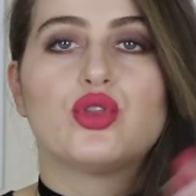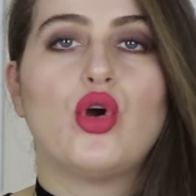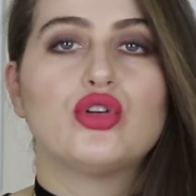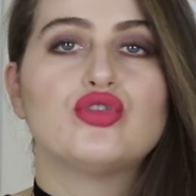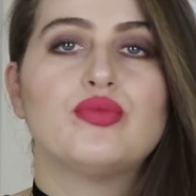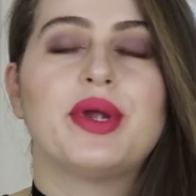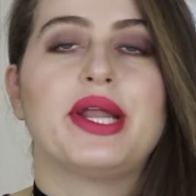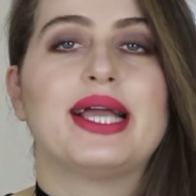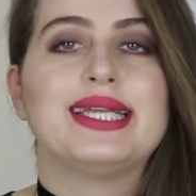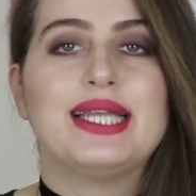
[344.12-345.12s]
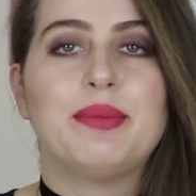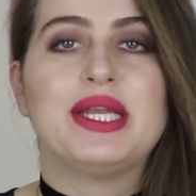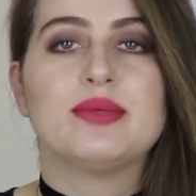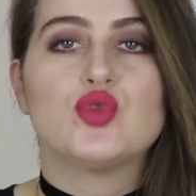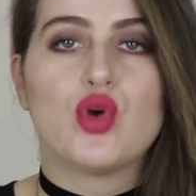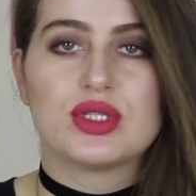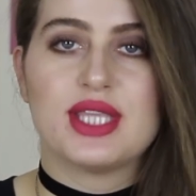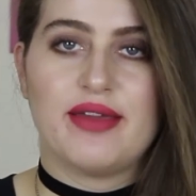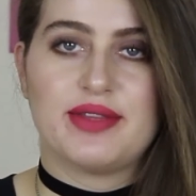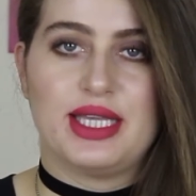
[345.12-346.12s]
4 numara yine benim çok
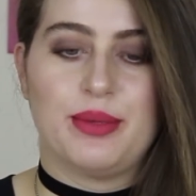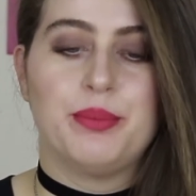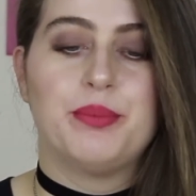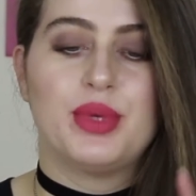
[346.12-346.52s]
sevdiğim,